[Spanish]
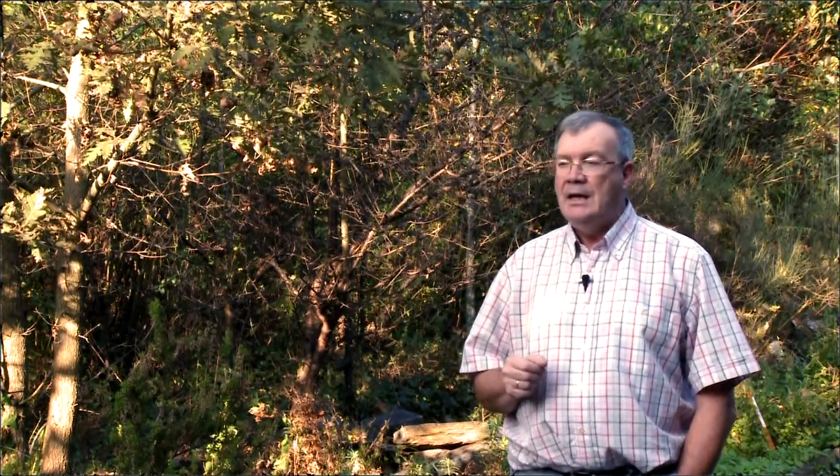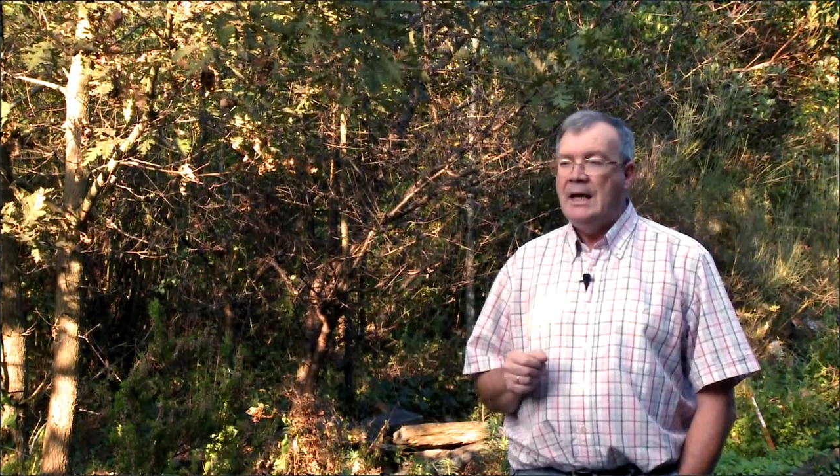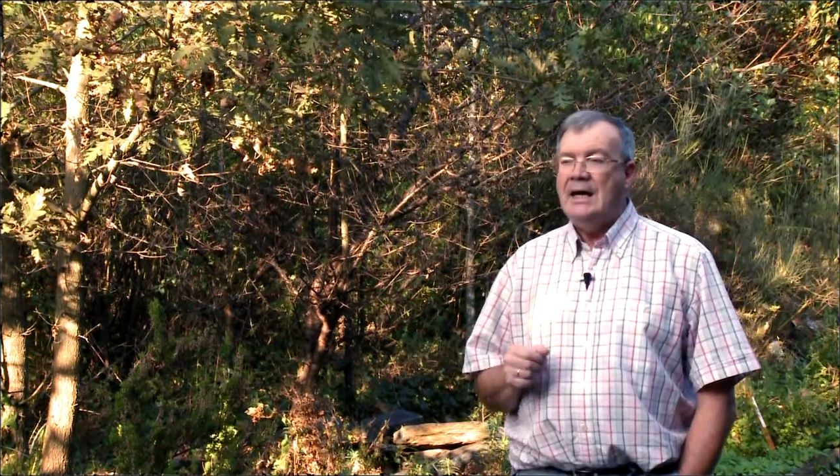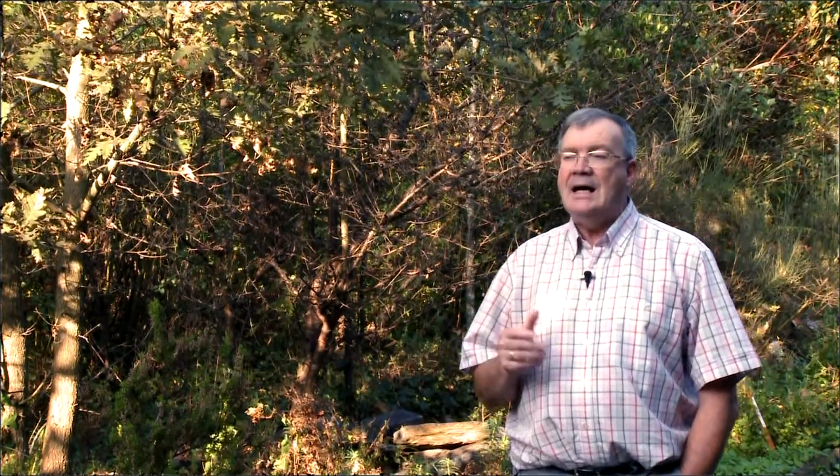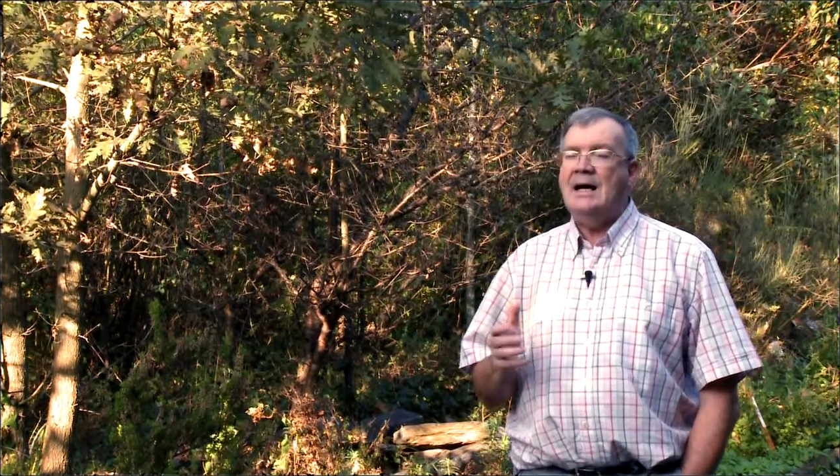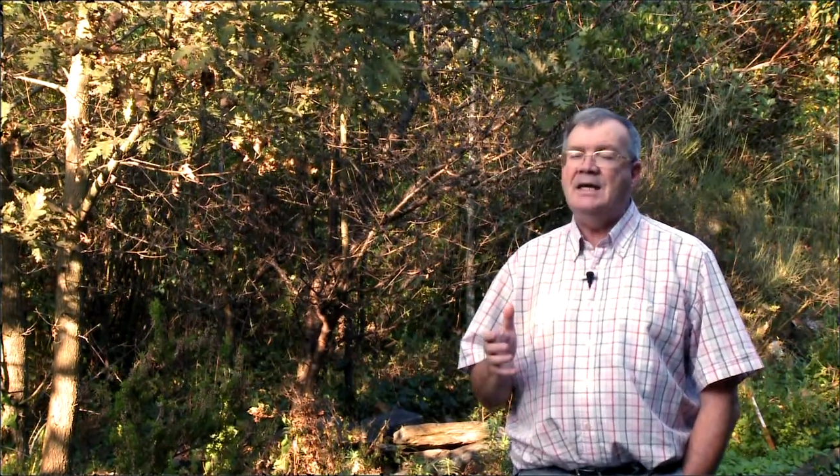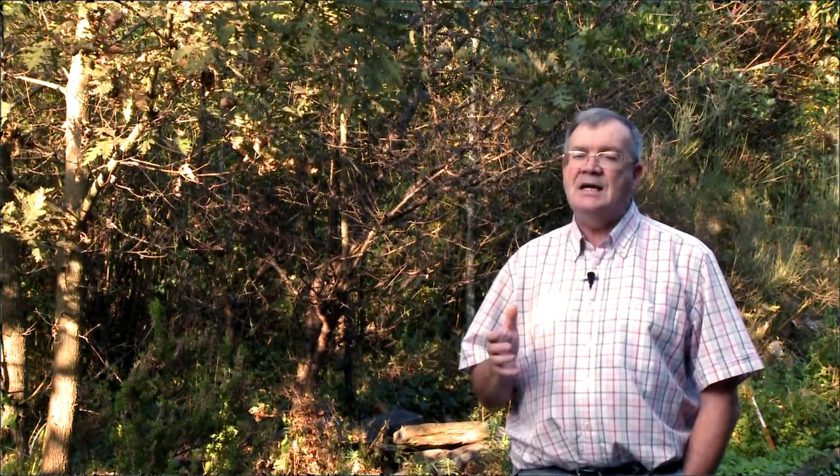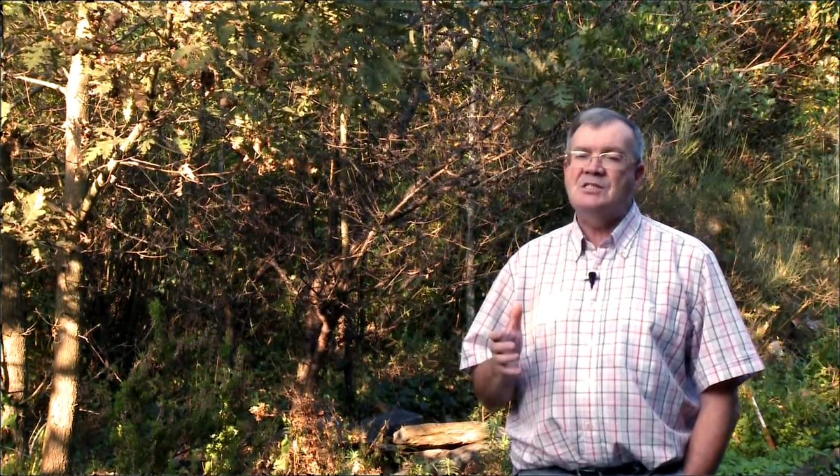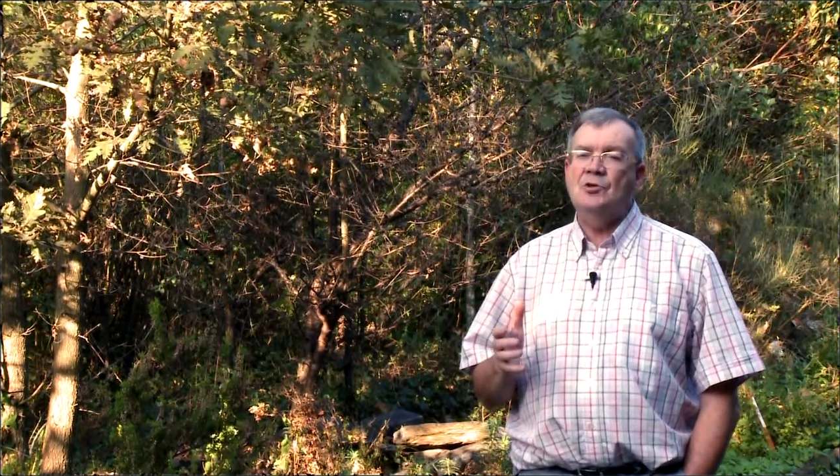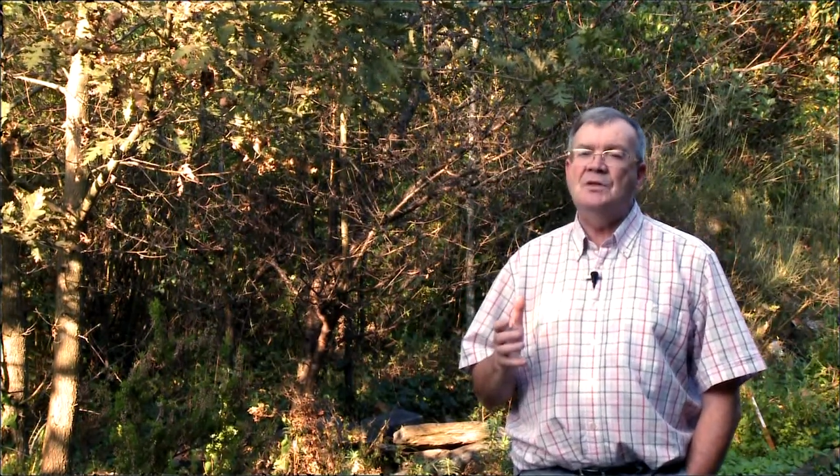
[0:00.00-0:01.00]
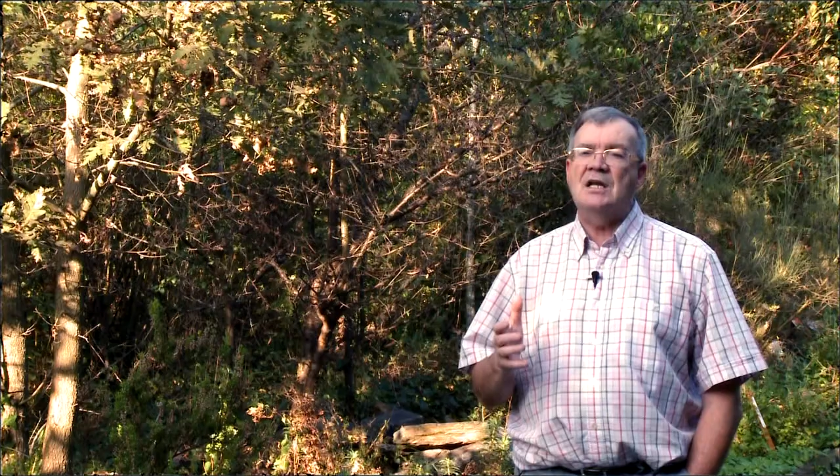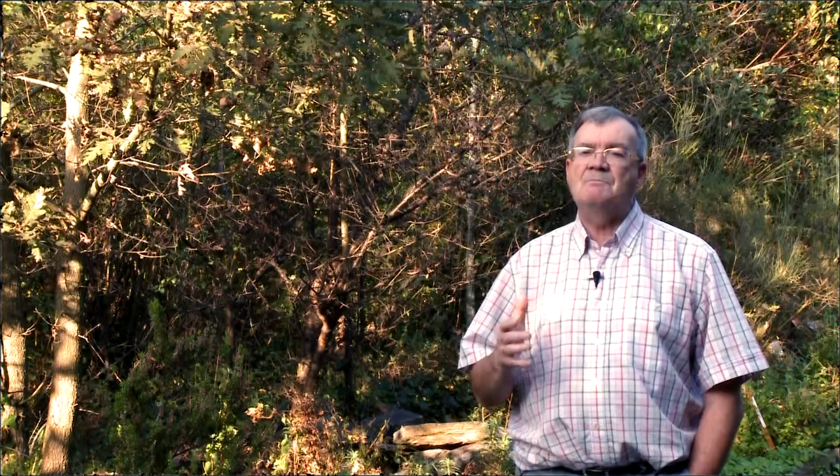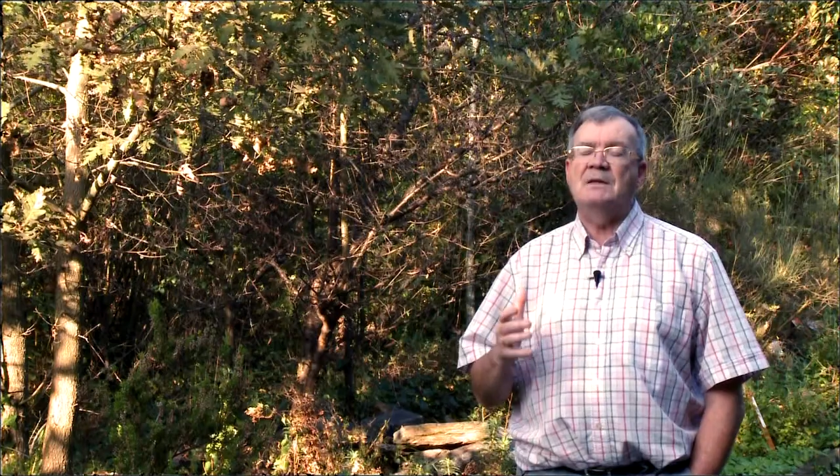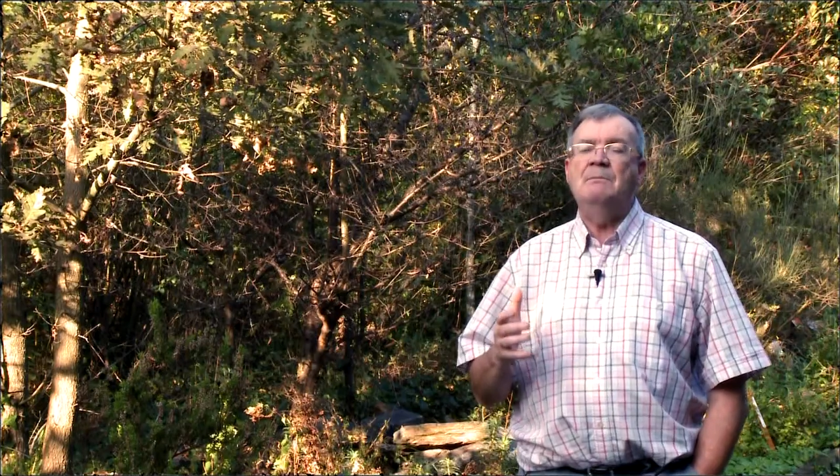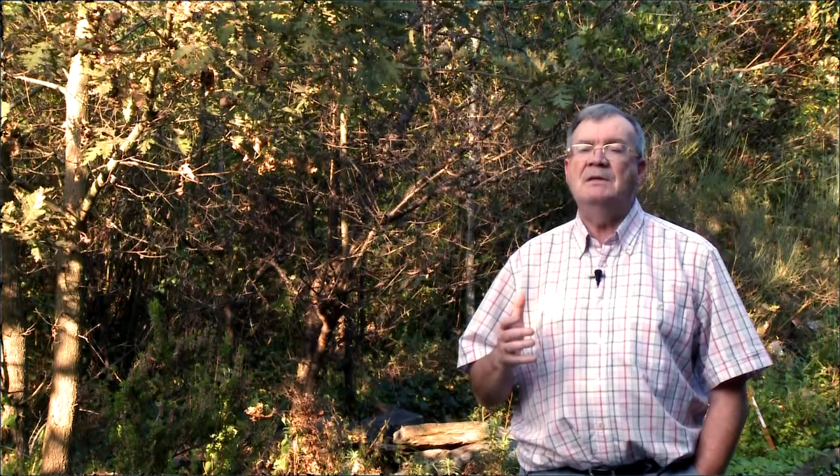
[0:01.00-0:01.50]
en áreas donde las
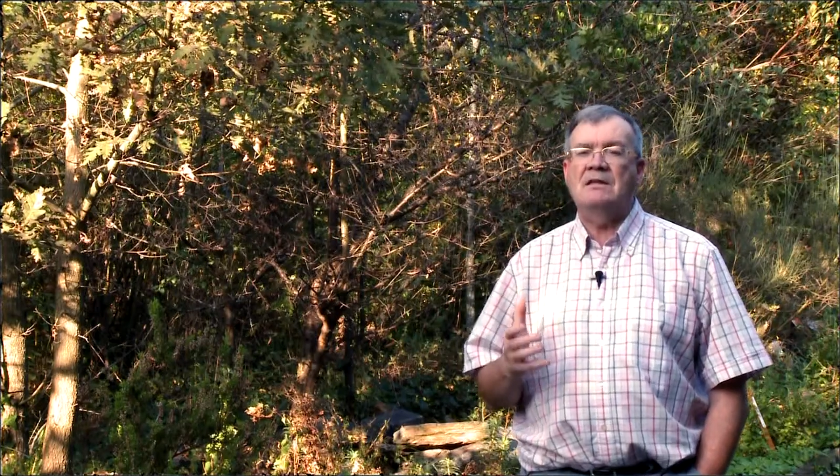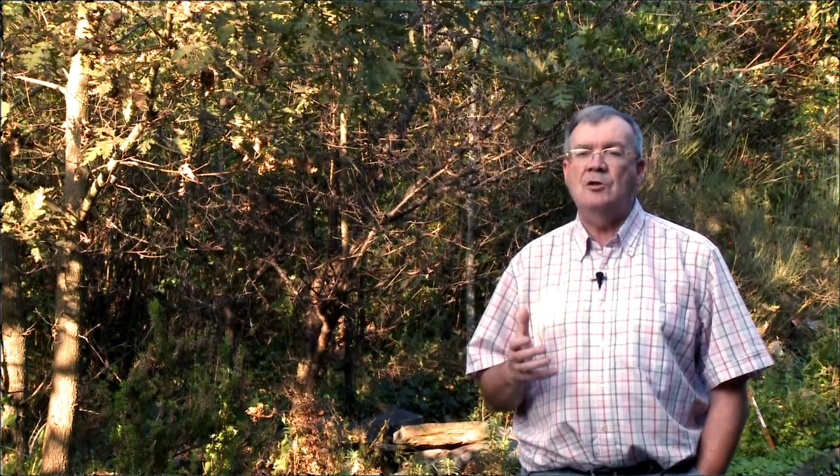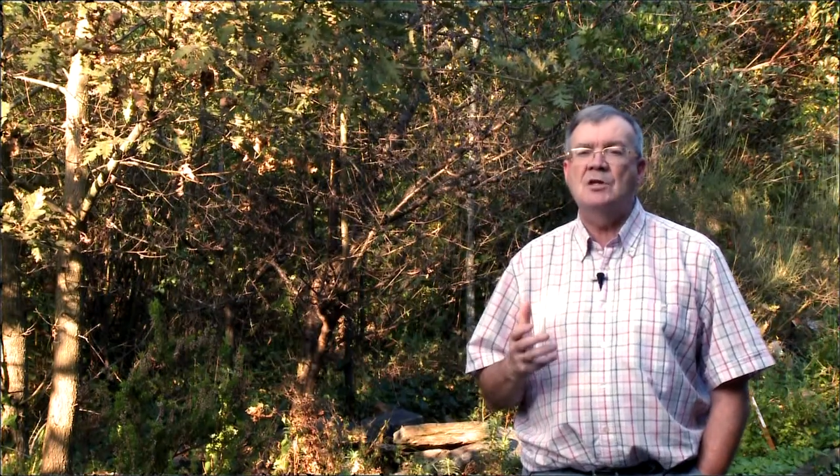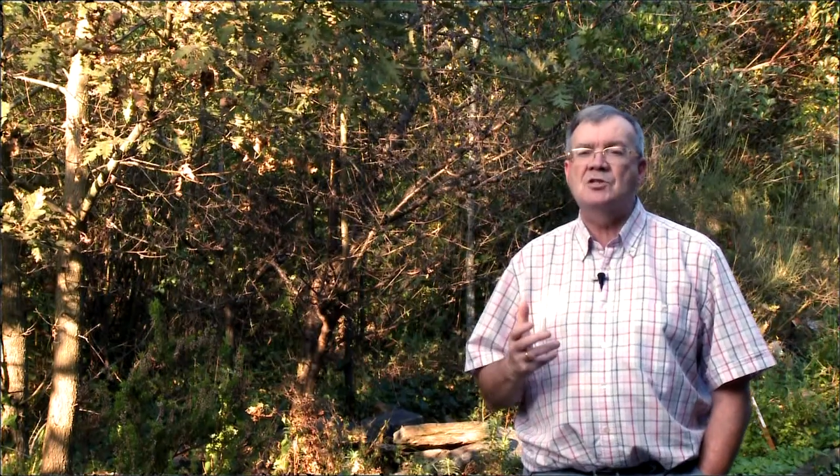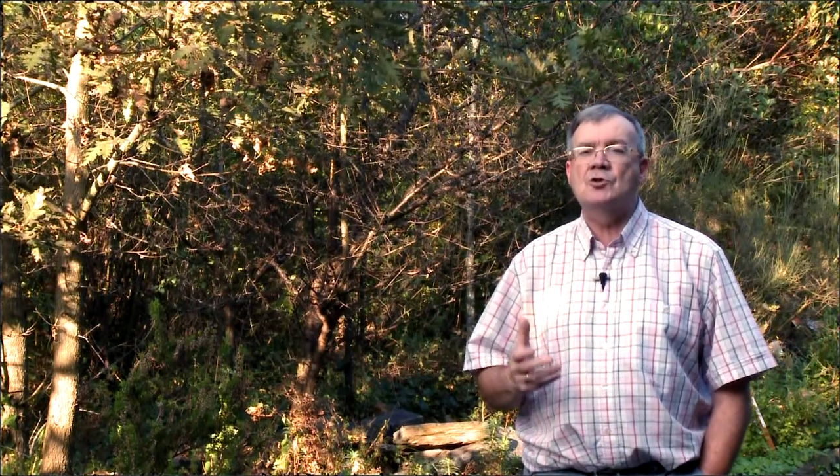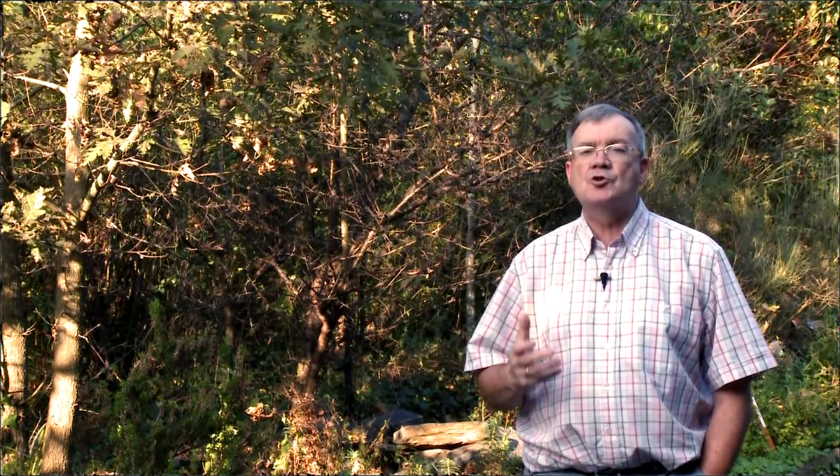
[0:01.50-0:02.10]
precipitaciones